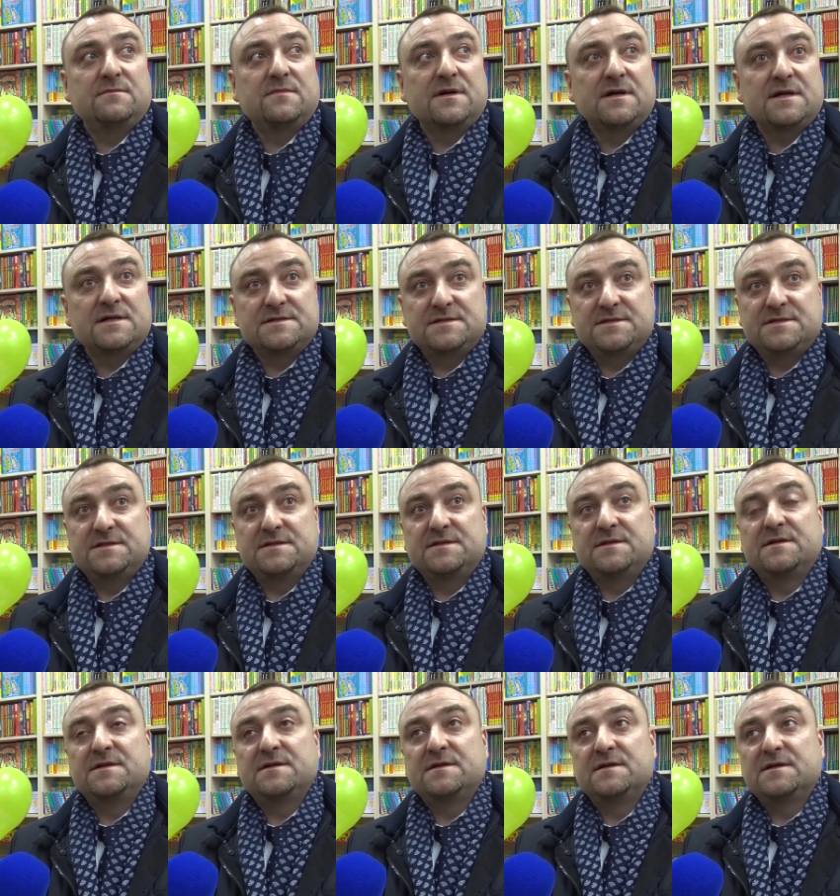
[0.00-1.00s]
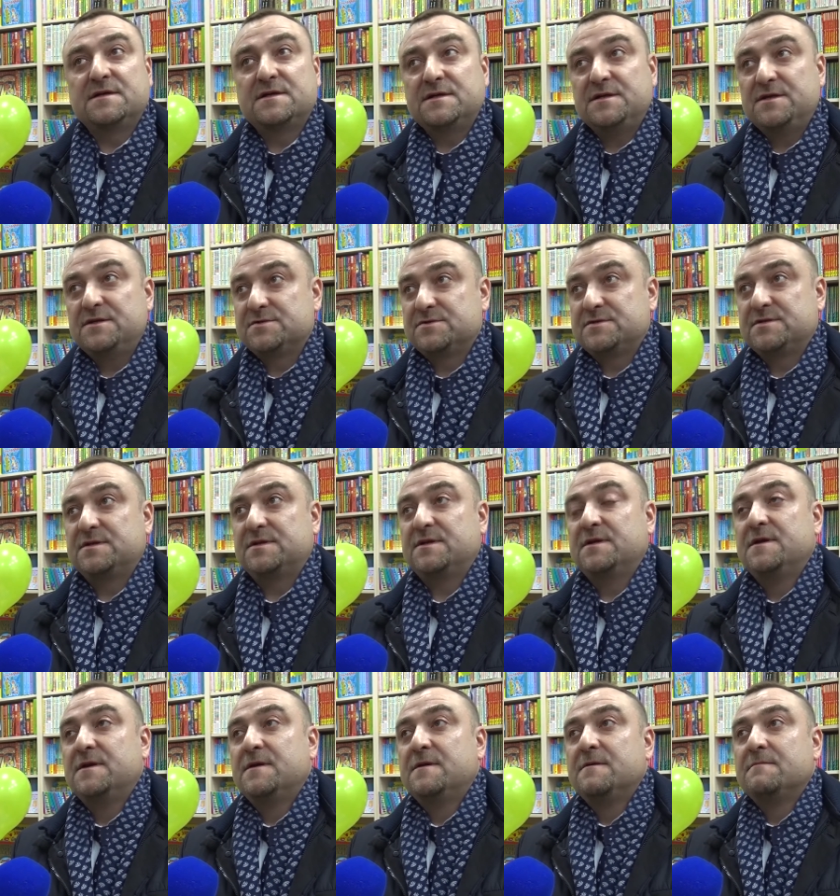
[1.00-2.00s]
магазин
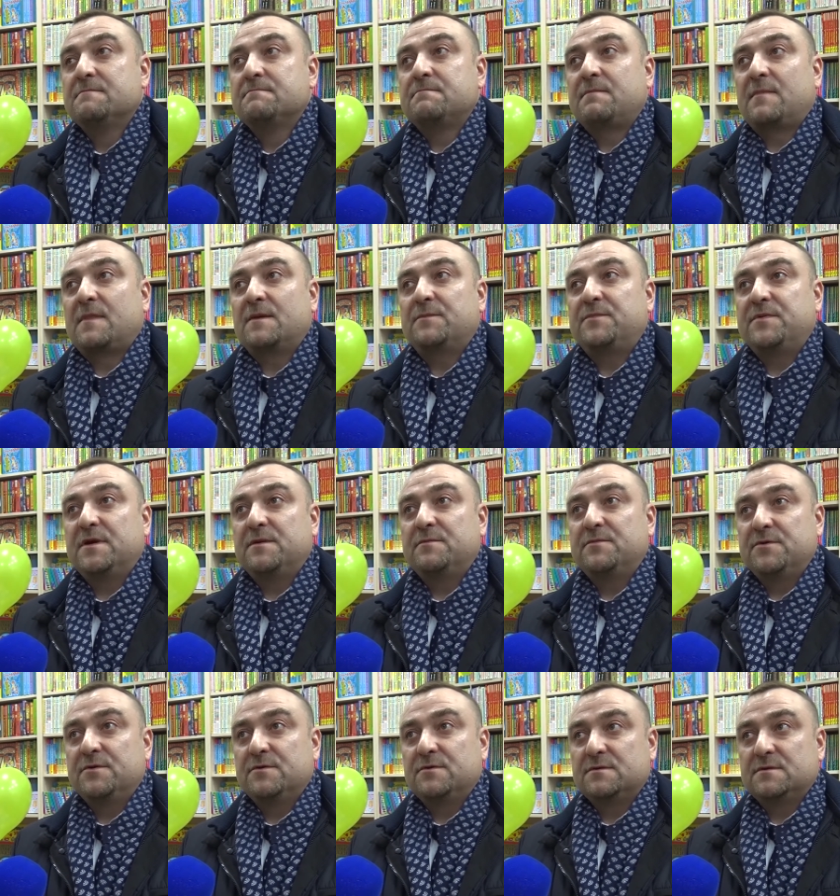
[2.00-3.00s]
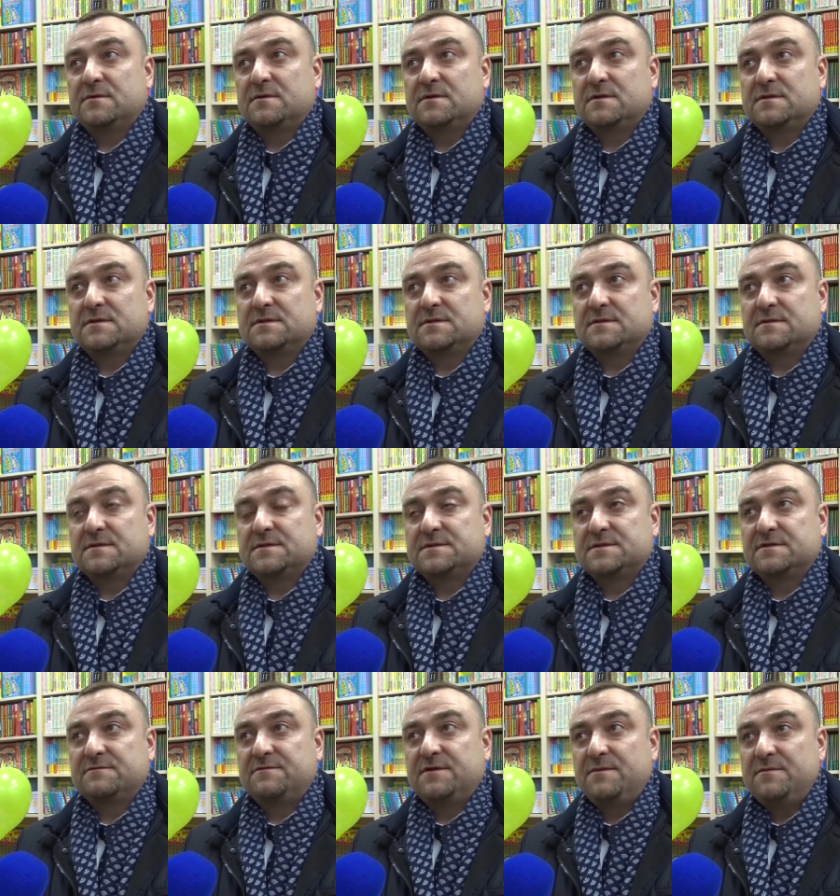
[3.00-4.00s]
книжный приобрел э,
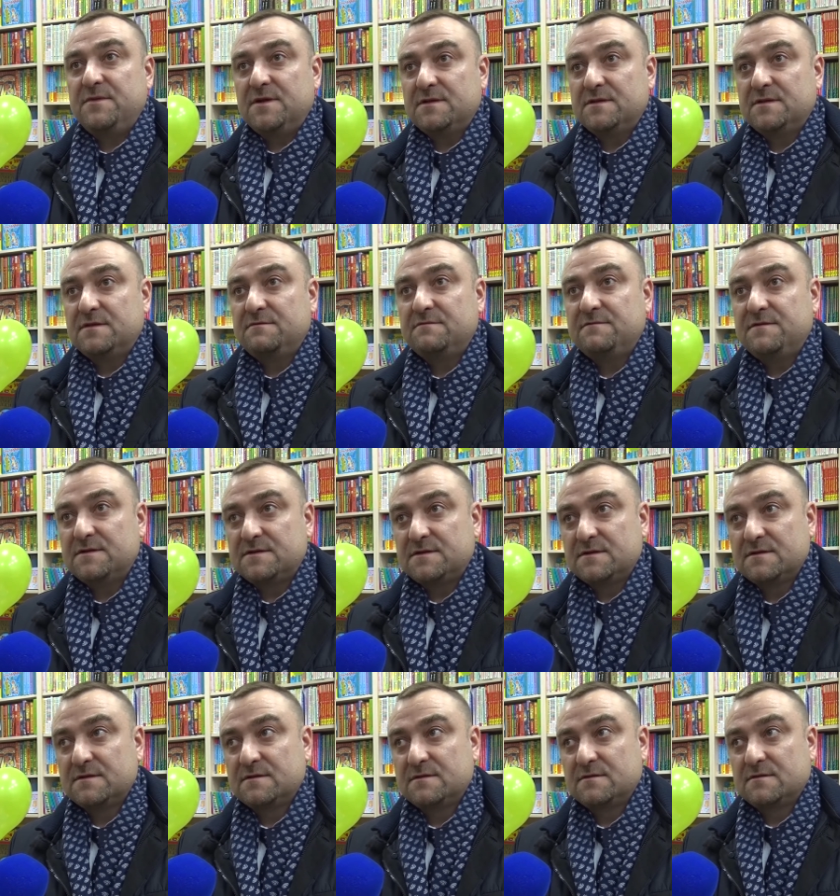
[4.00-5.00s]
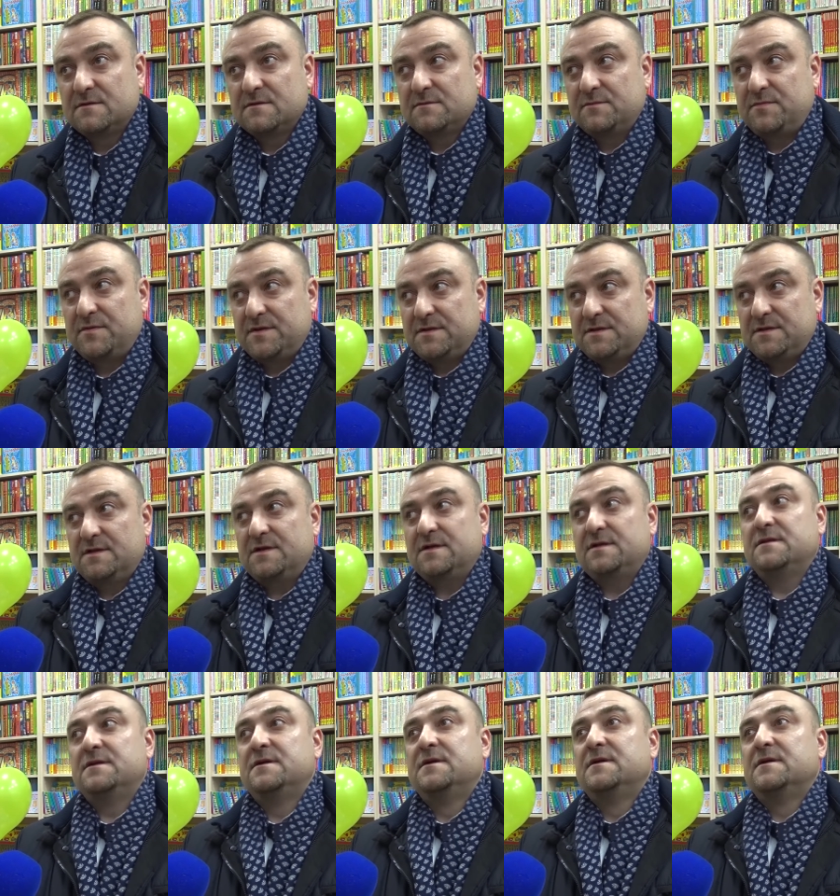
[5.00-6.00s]
современный вид,
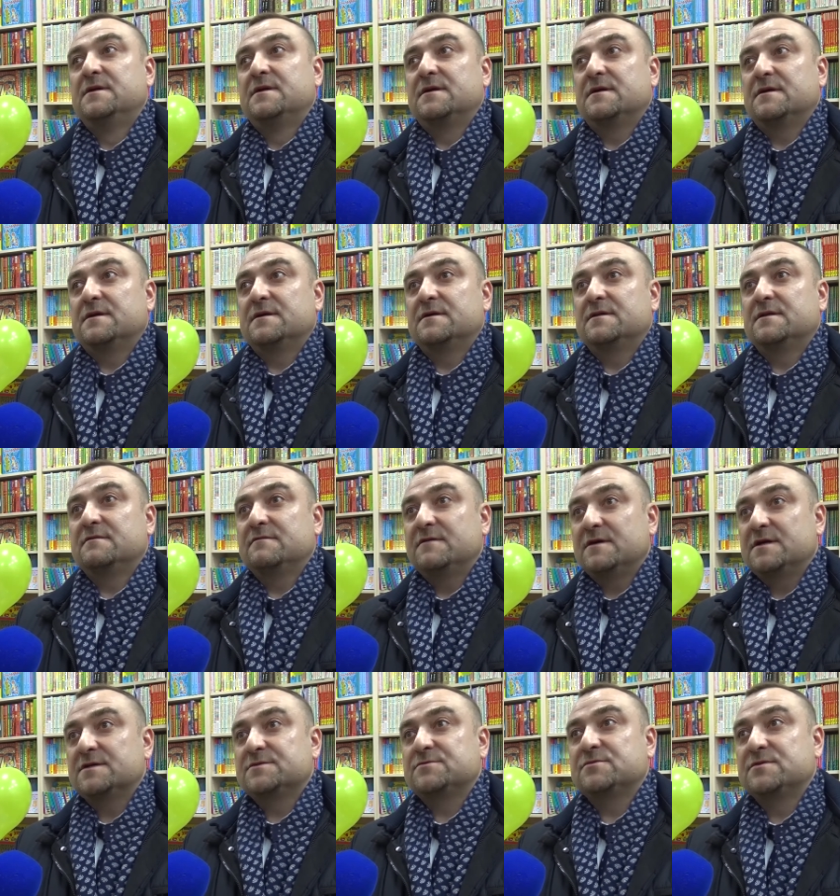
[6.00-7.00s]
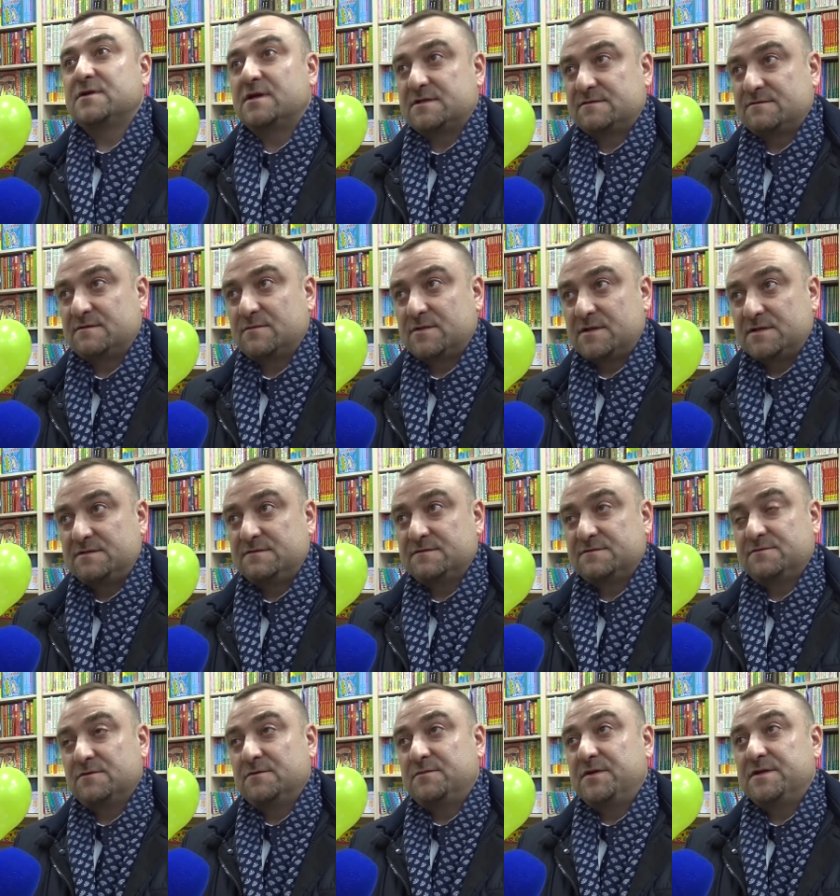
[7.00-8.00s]
придал э, Э, глава государства, обратив
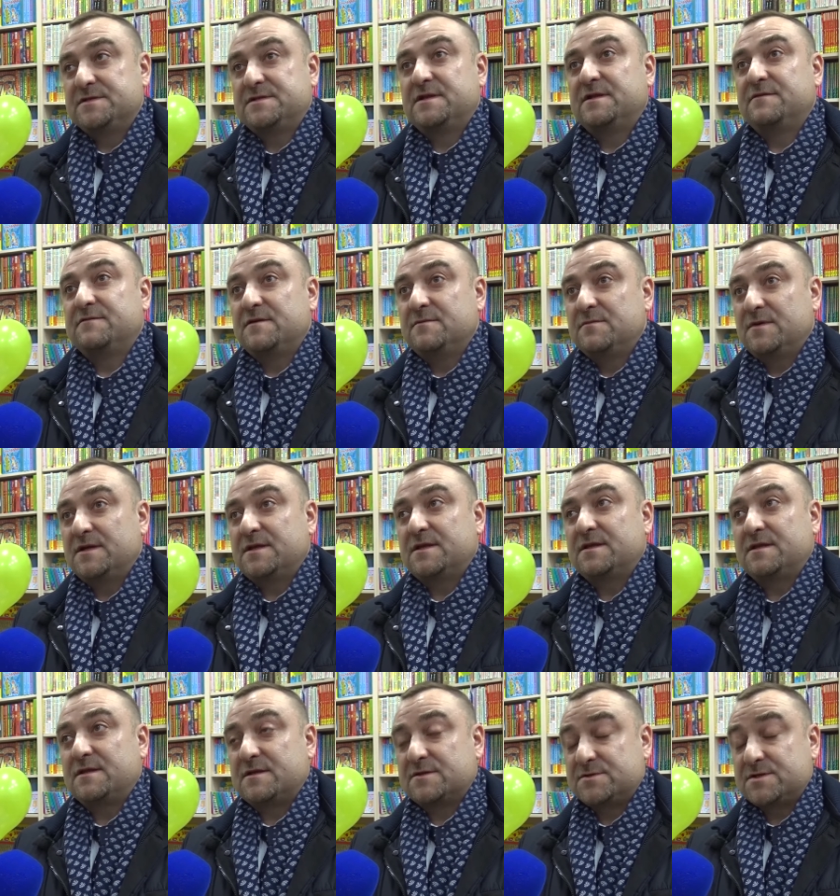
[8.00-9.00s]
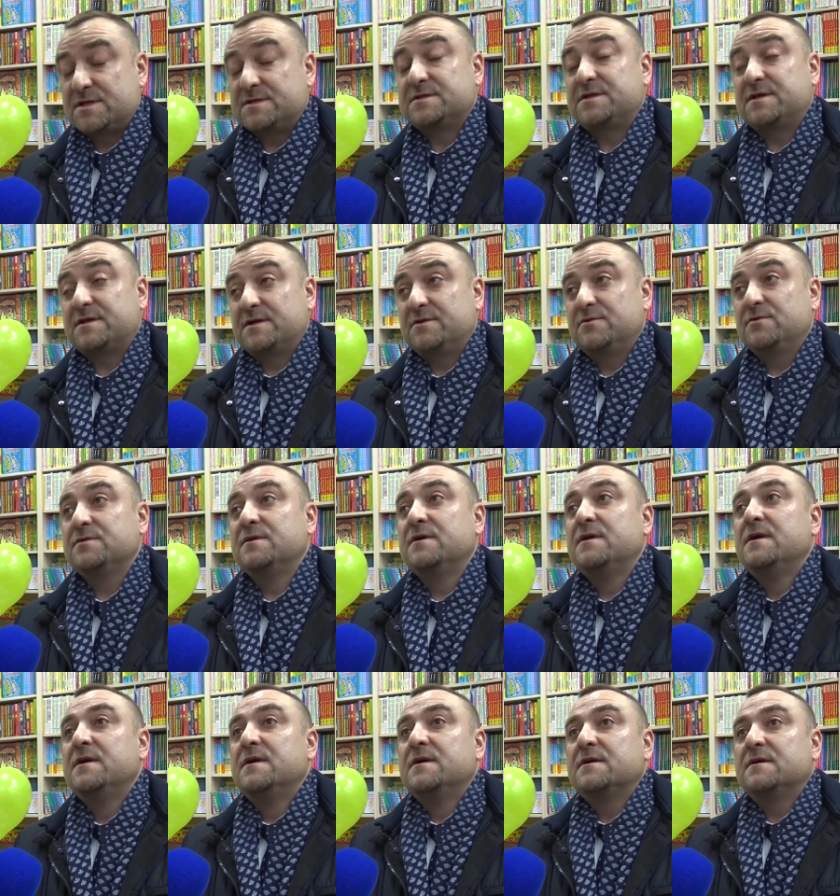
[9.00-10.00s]
свое пристальное внимание на Наршанский район
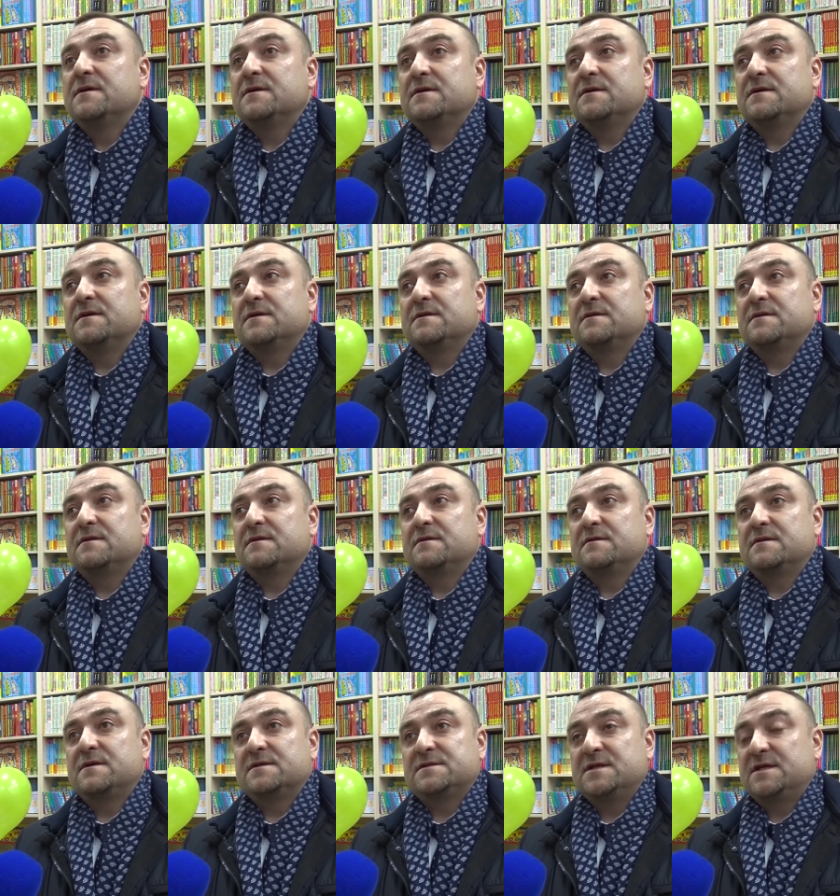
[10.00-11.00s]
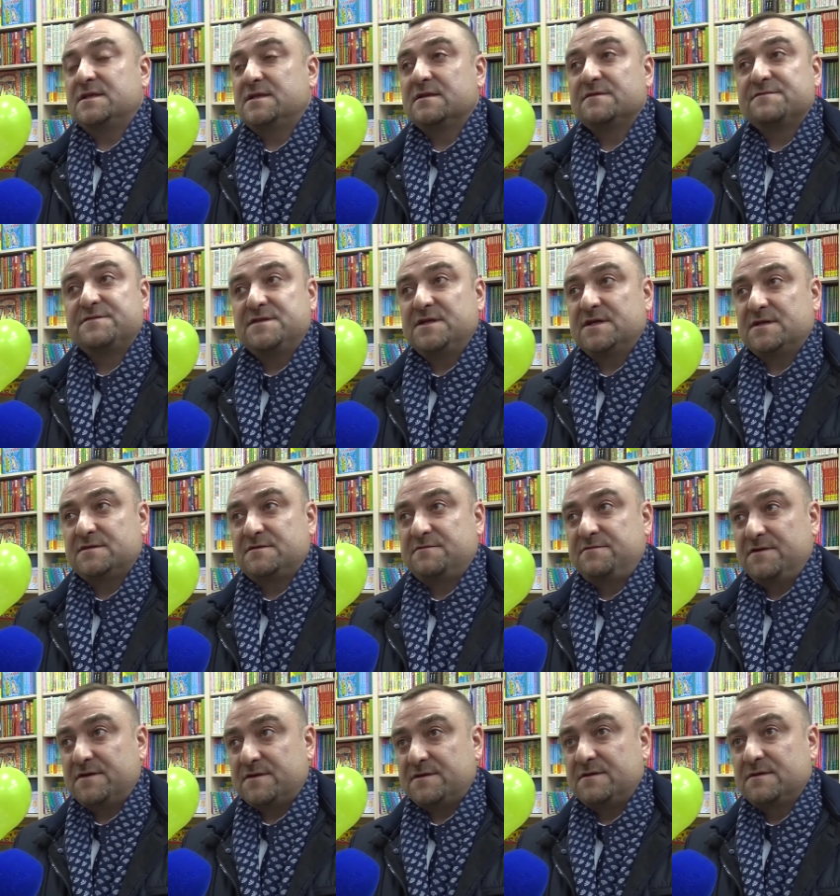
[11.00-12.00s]
э, касательно всех
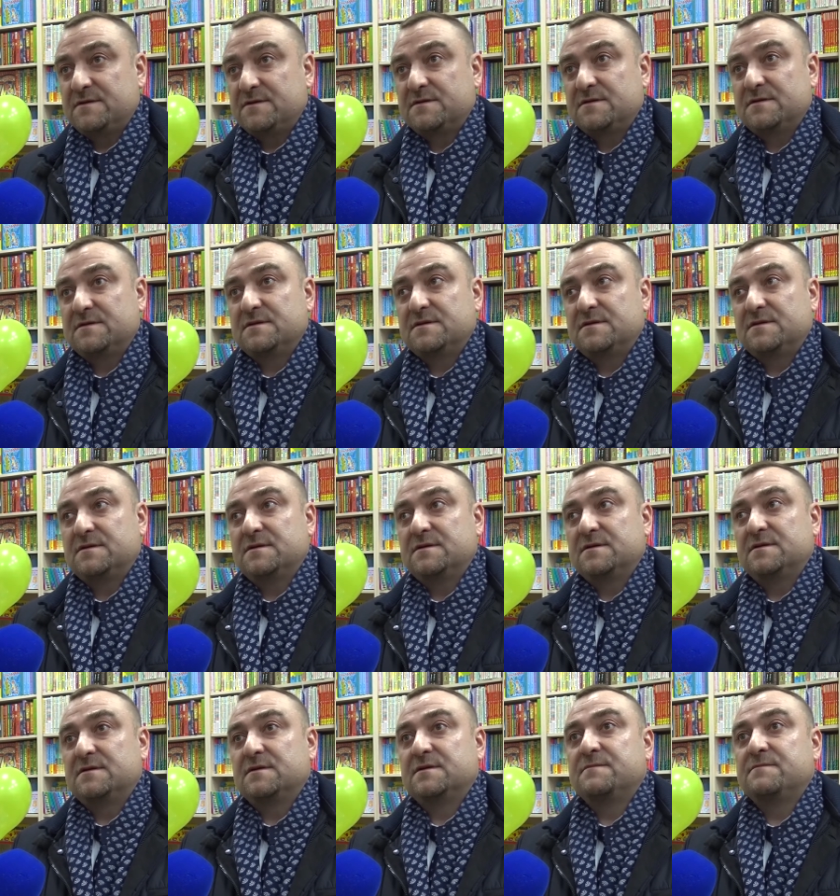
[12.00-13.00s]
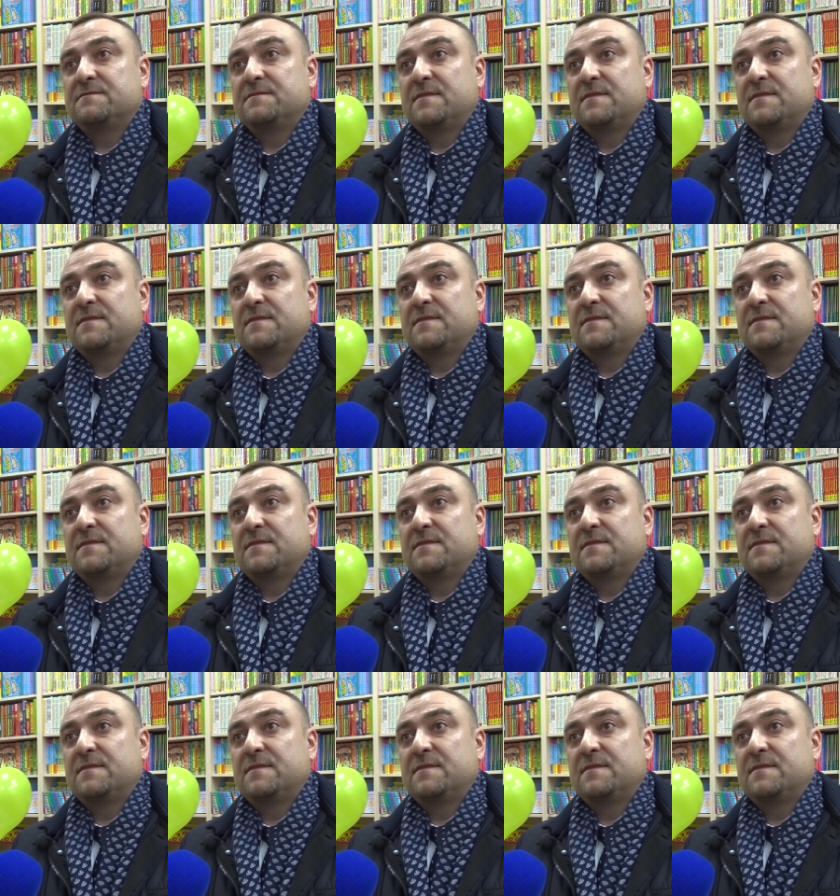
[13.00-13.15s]
сфер э,